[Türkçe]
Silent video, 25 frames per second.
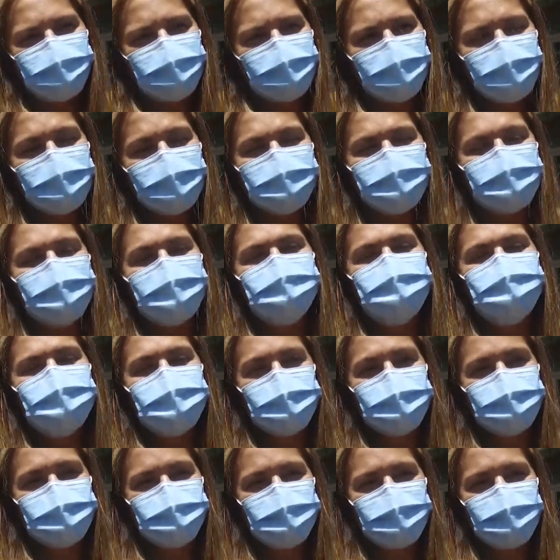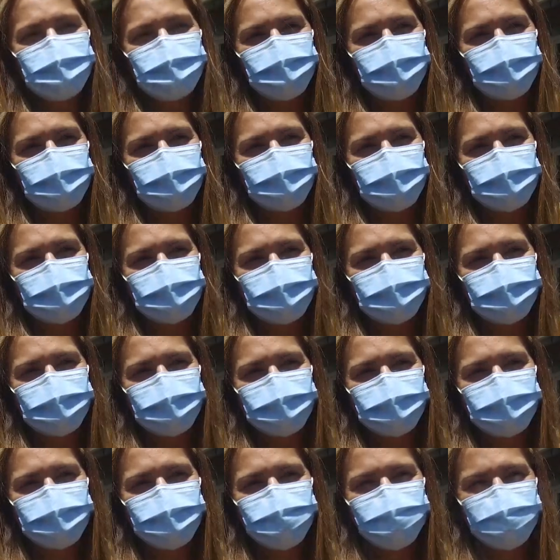Hakkında hiçbir şey düşünemiyorum
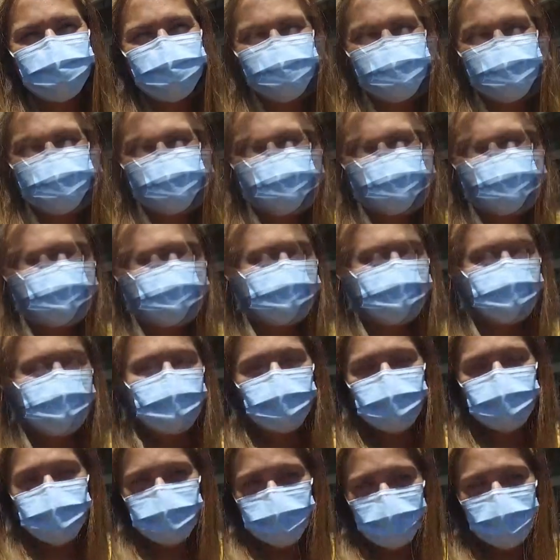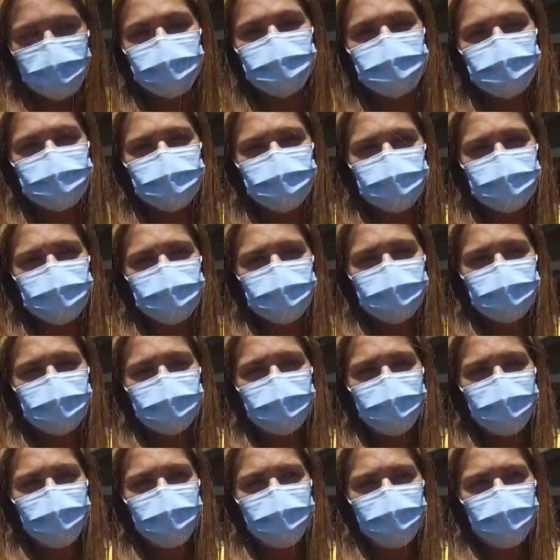açıkçası. Virüs vardır
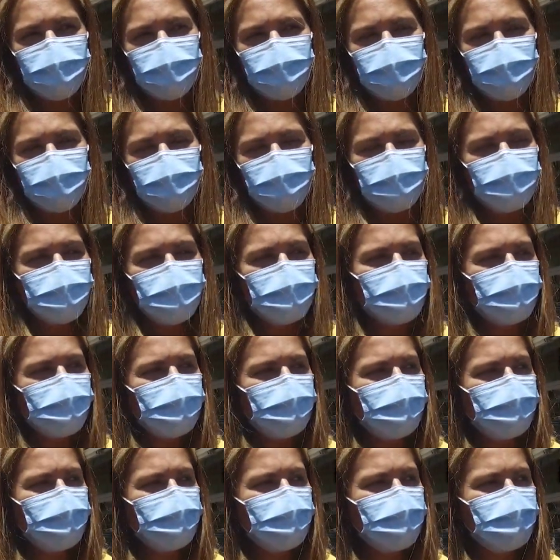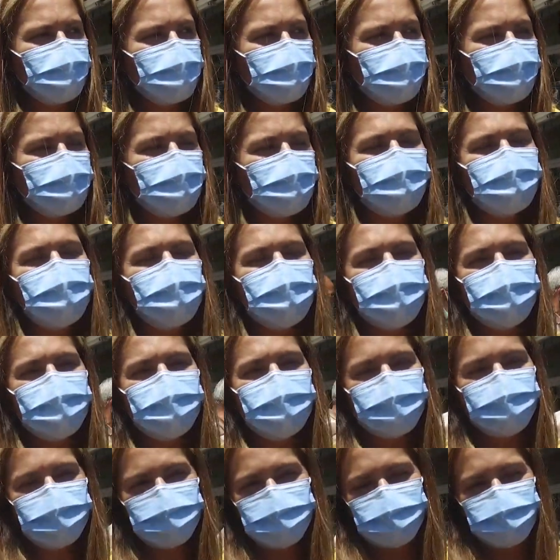mutlaka ama yani gripten
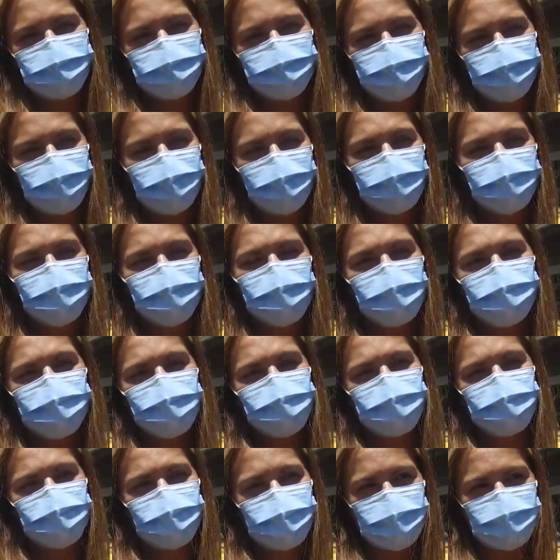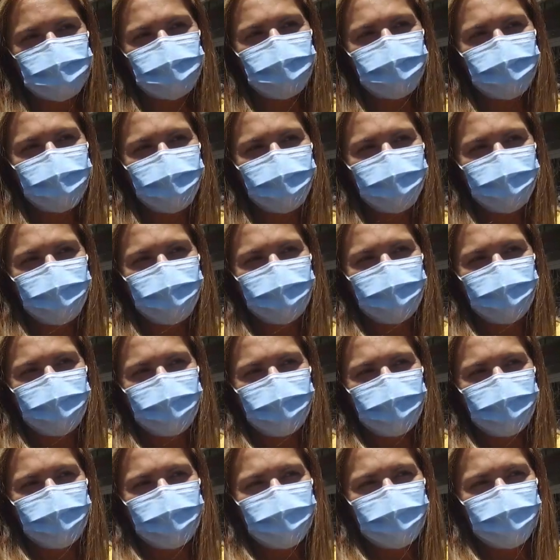farkı yoktur bence.
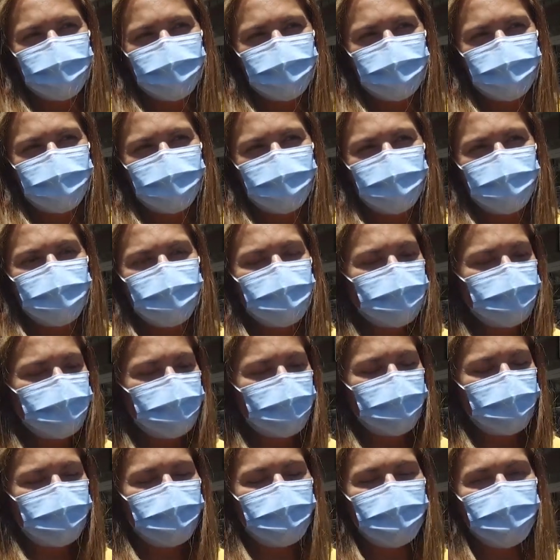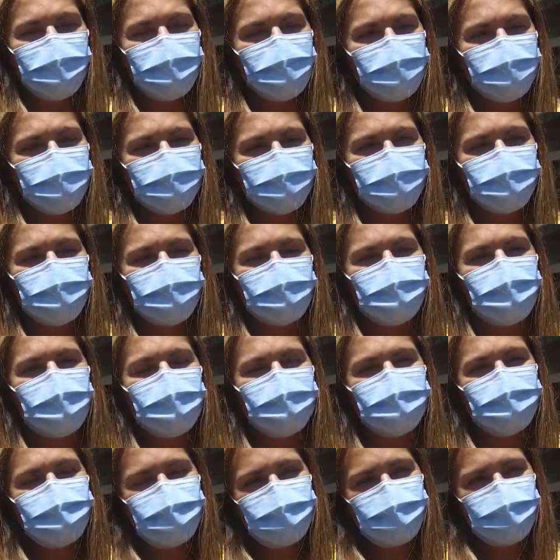O nedenle
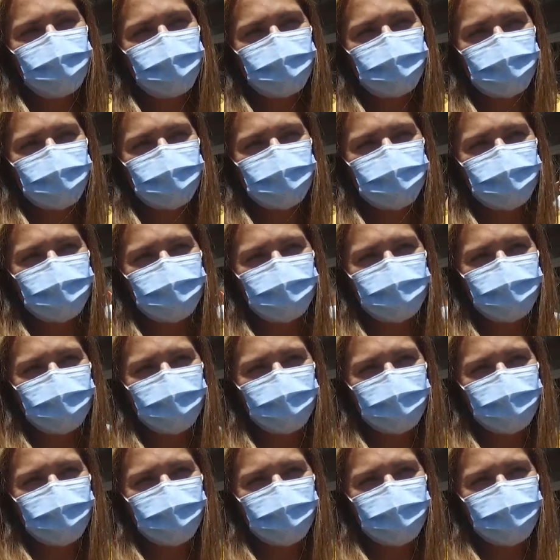vurulmayı düşünmüyorum aşıyı.